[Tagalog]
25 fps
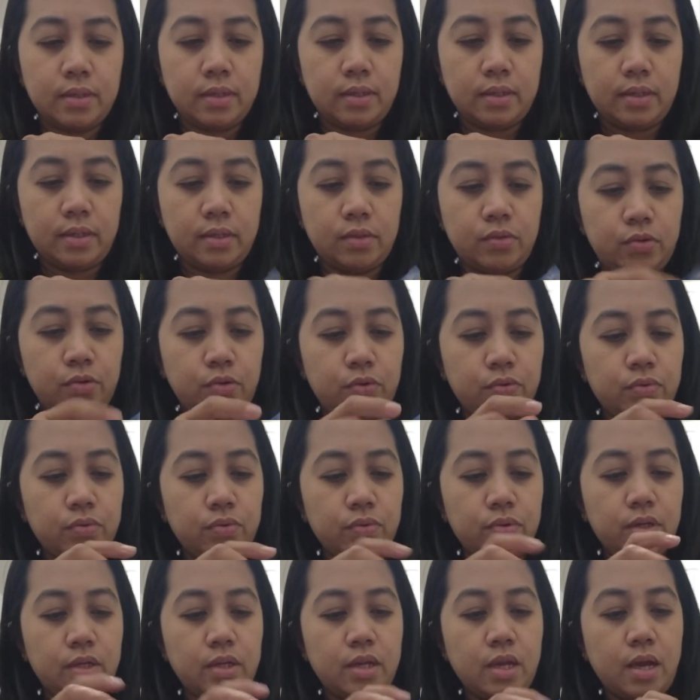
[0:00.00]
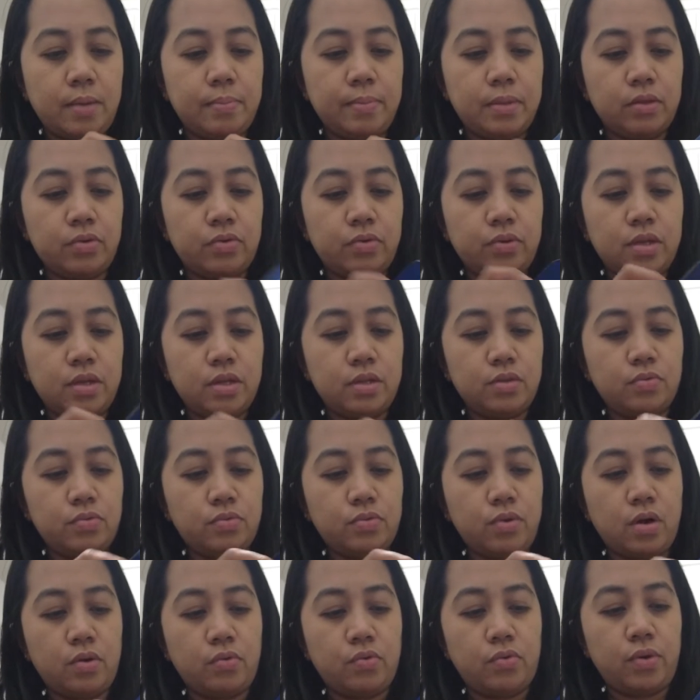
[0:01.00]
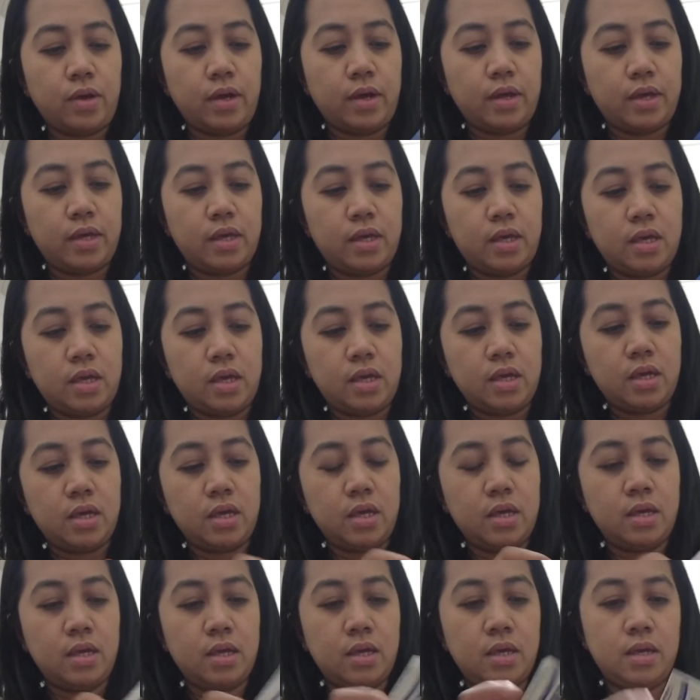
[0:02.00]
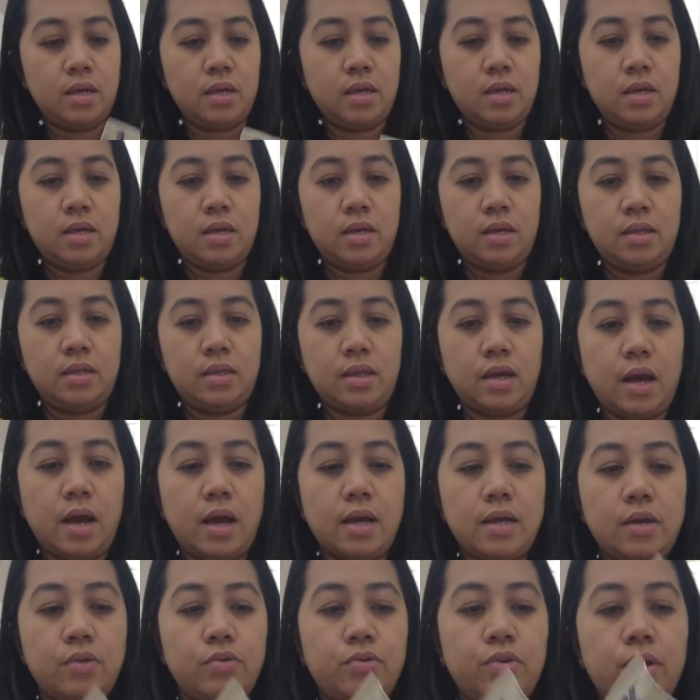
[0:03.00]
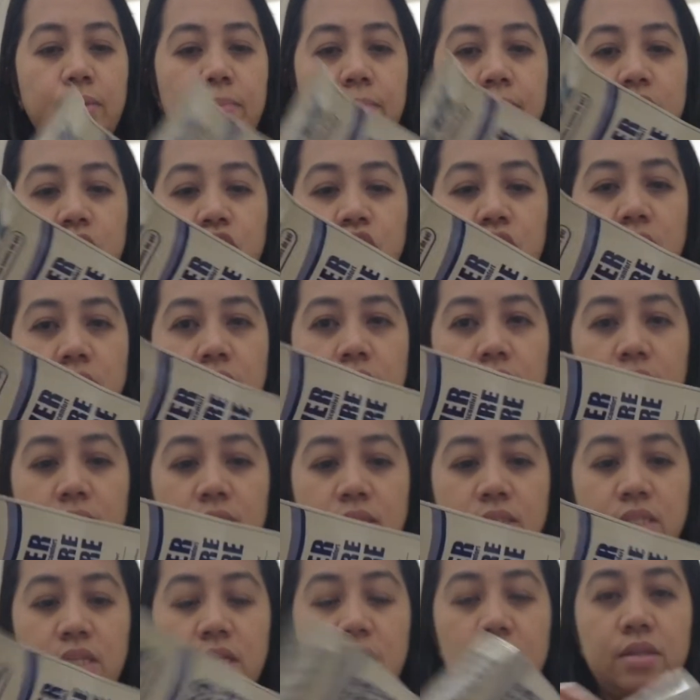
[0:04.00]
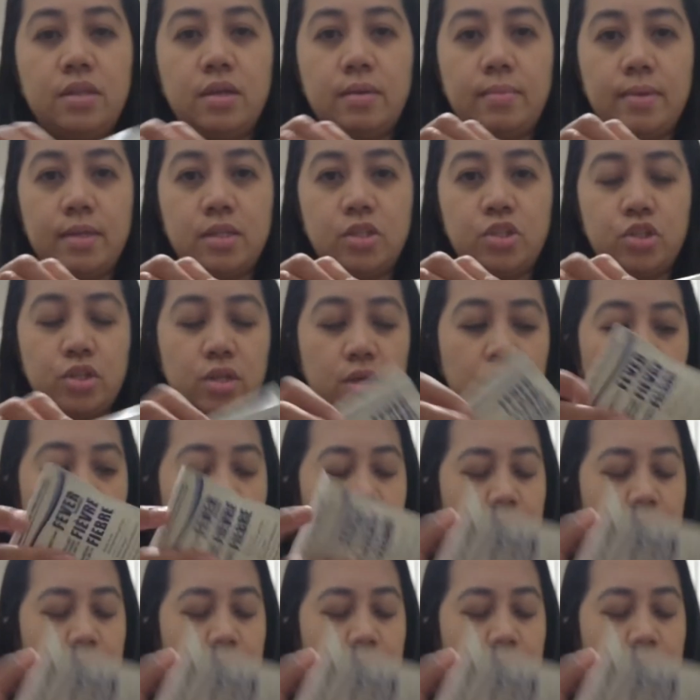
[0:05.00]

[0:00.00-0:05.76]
Ito yung ginamit ko din nung ako ay naka ano naman siya, naka-sealed naman siya.